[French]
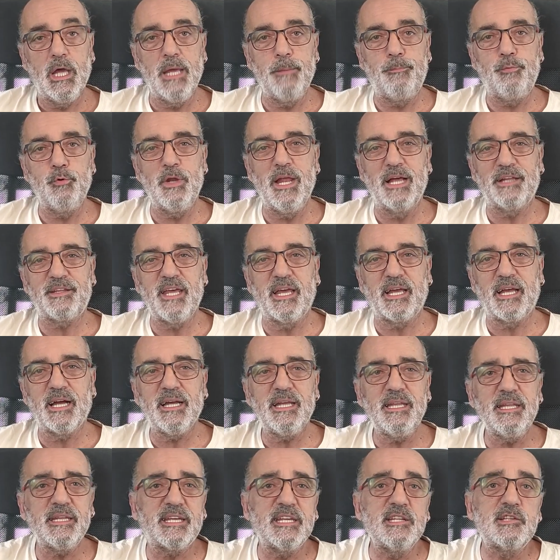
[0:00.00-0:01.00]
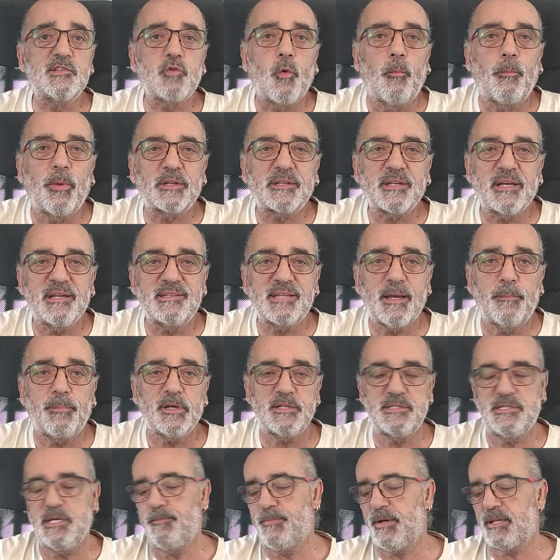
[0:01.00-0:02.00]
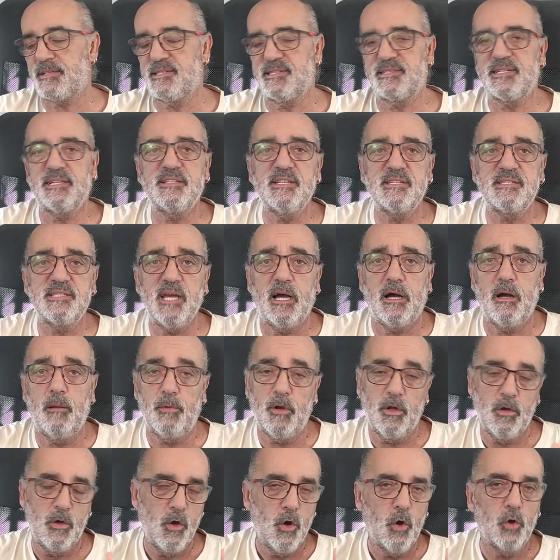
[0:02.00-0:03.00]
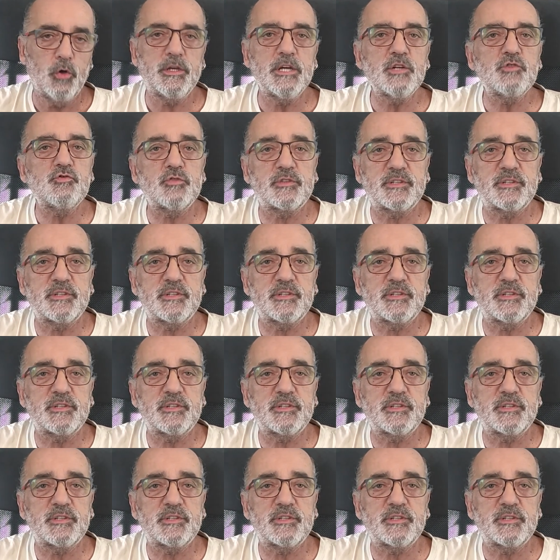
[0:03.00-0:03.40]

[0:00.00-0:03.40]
Et puis il y a des graines qui ne sont pas très appréciées par ces indésirables. Ok, je